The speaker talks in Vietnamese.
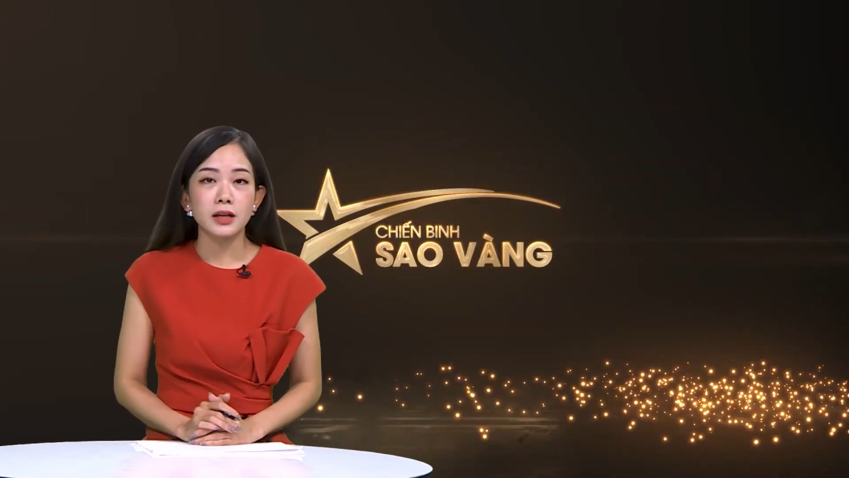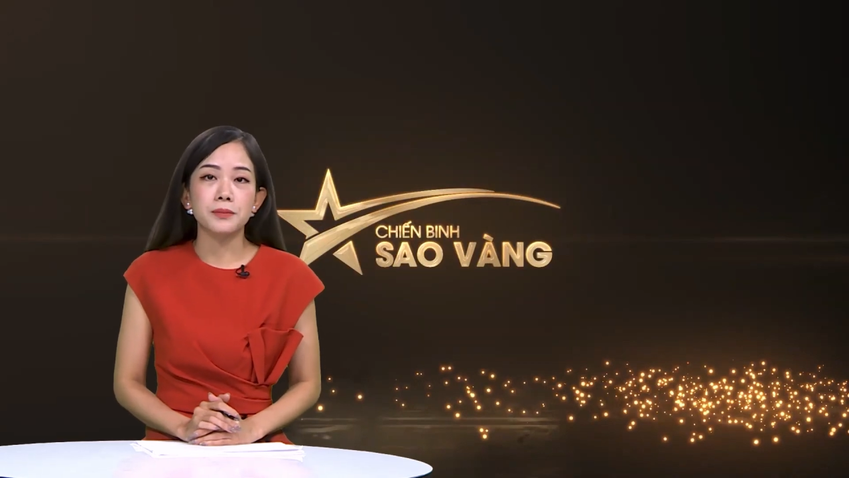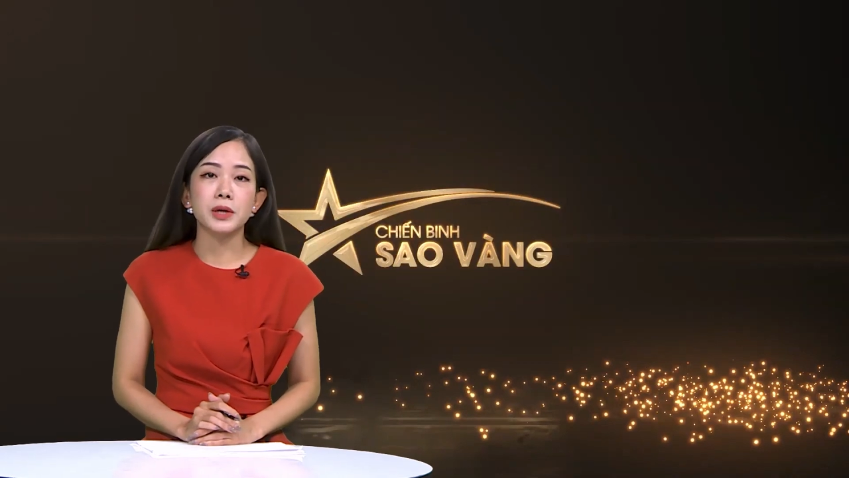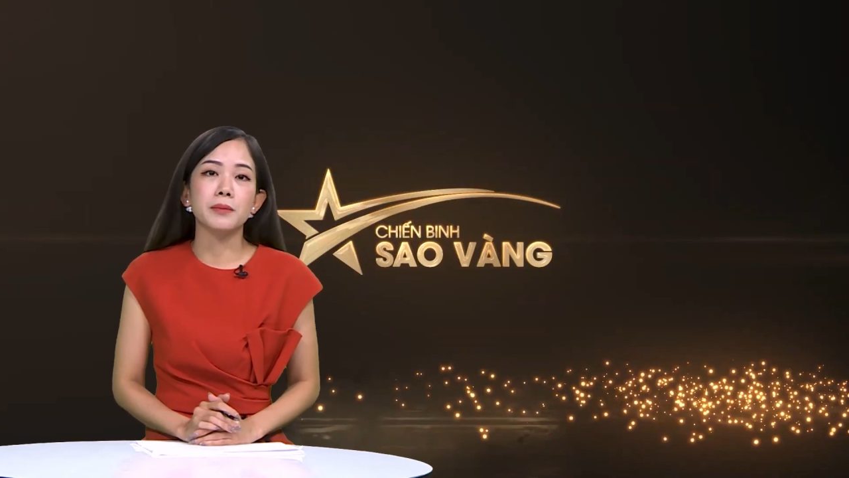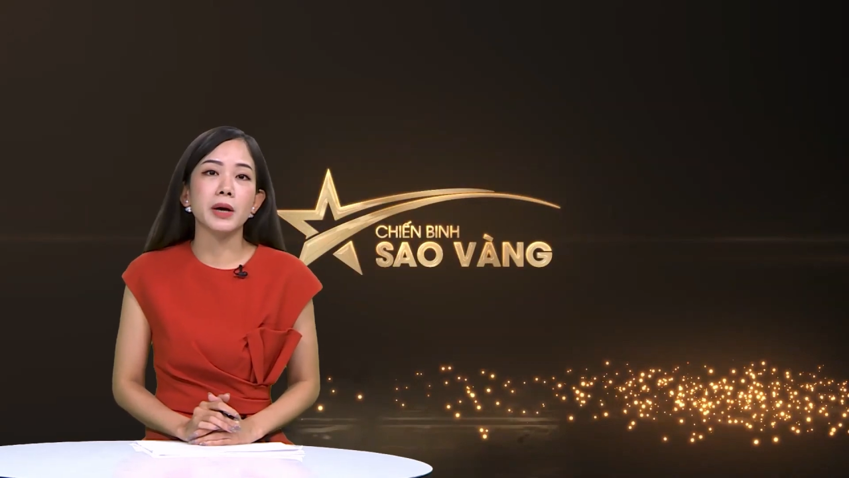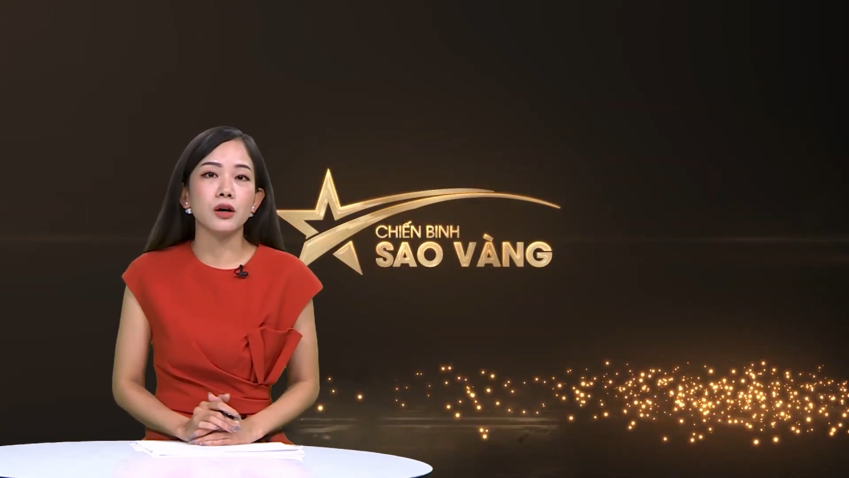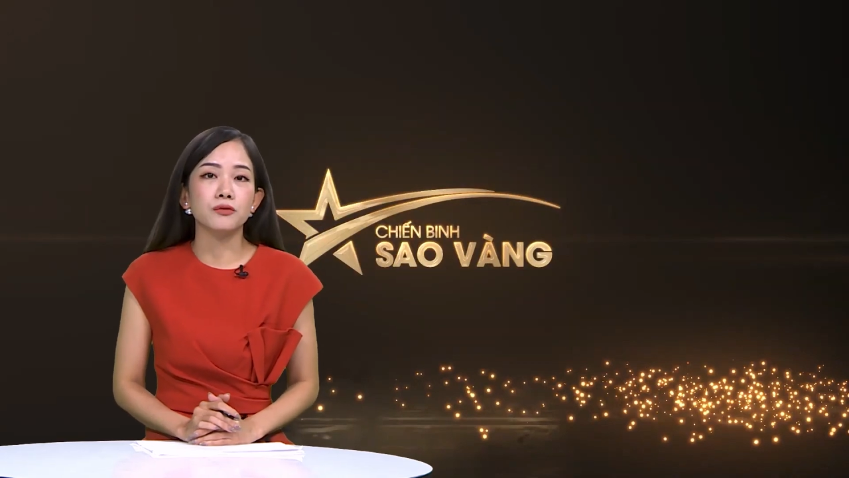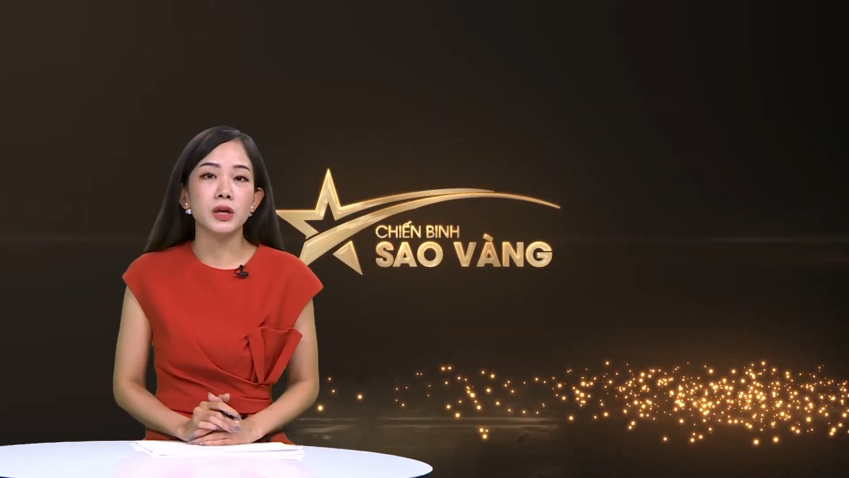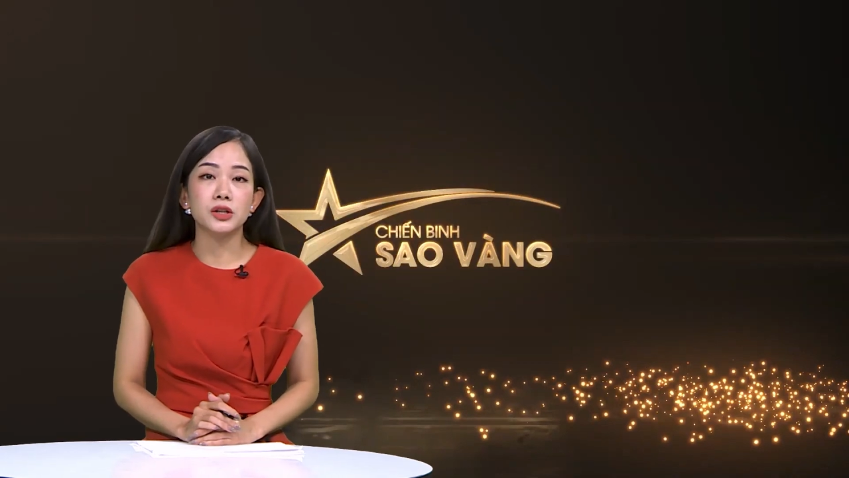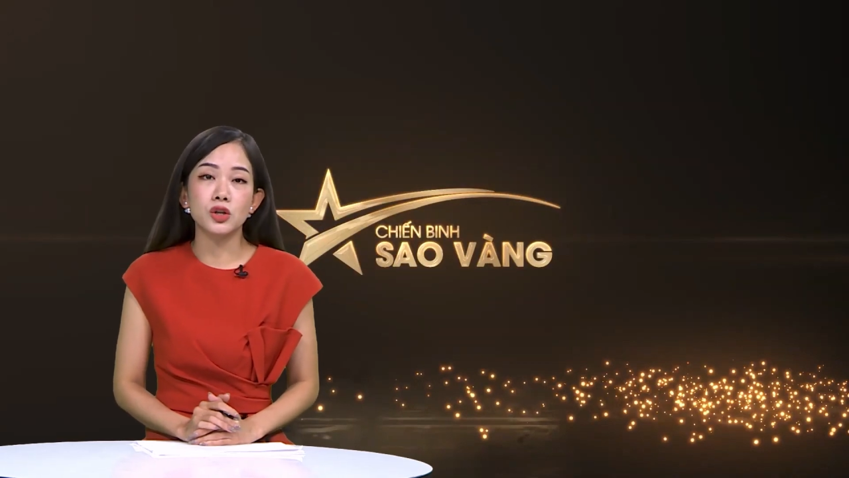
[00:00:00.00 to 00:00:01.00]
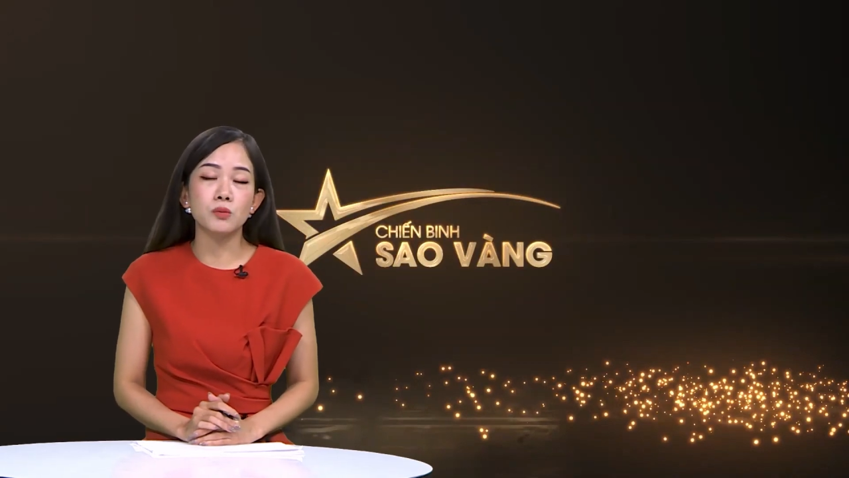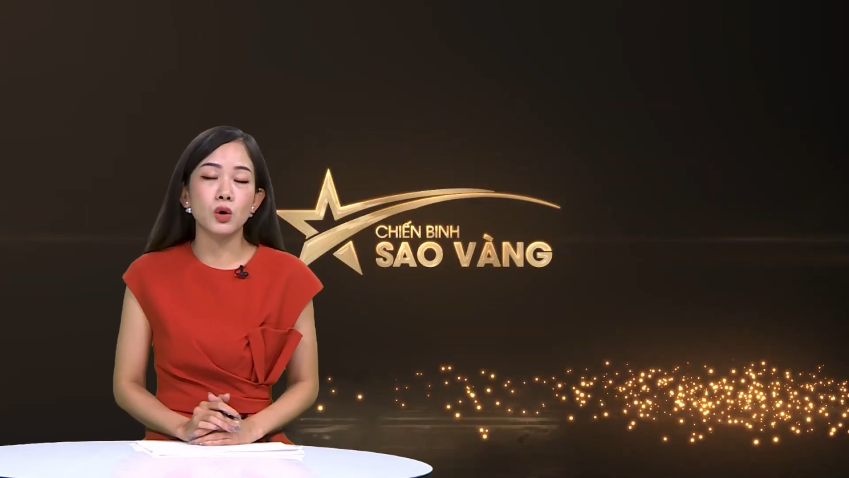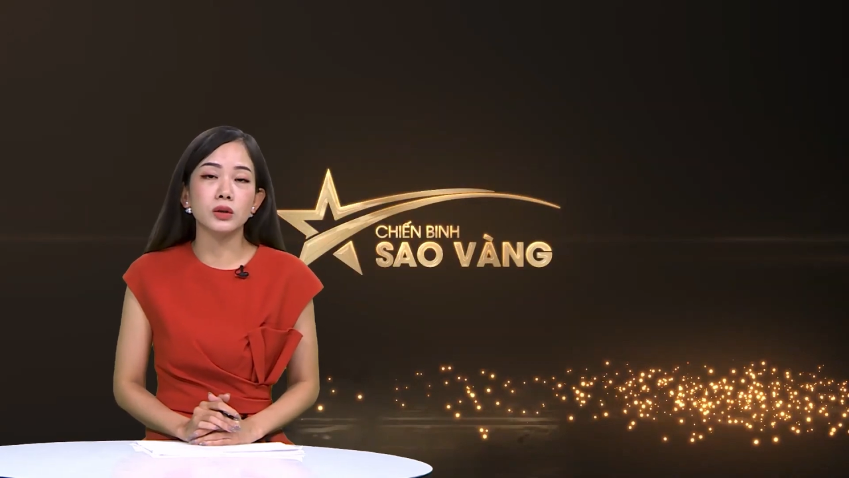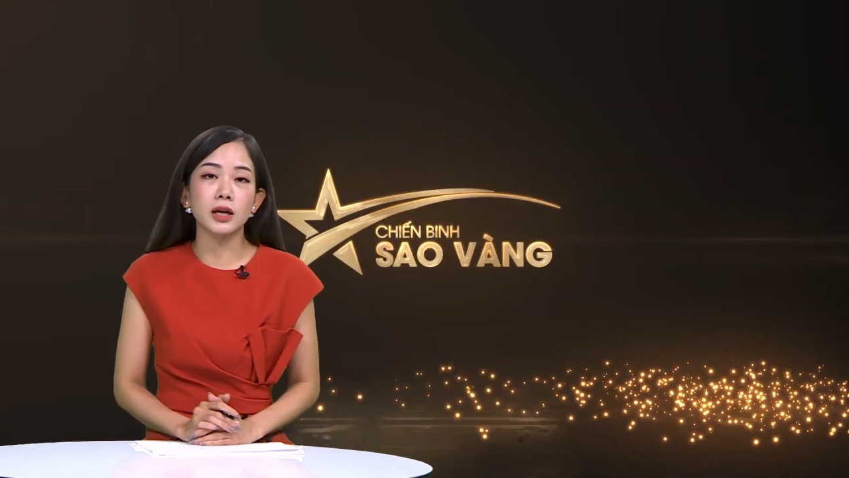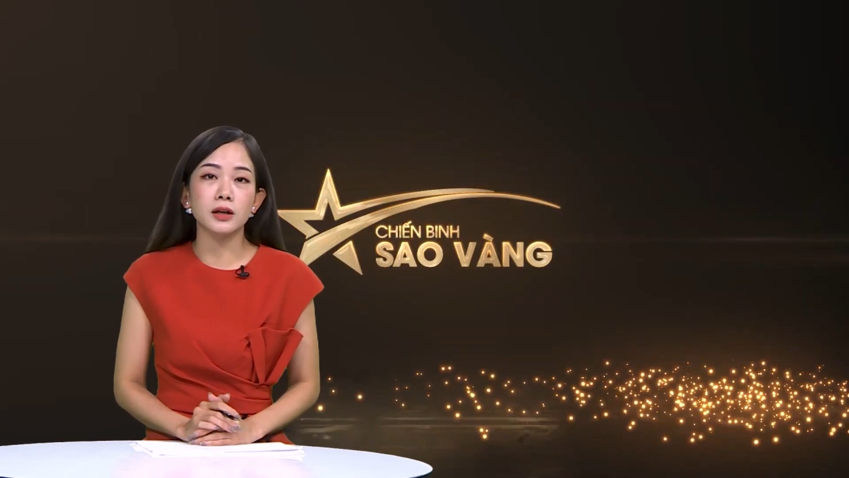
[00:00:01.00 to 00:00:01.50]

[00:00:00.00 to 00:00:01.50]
nhằm đảm bảo việc chiêu mộ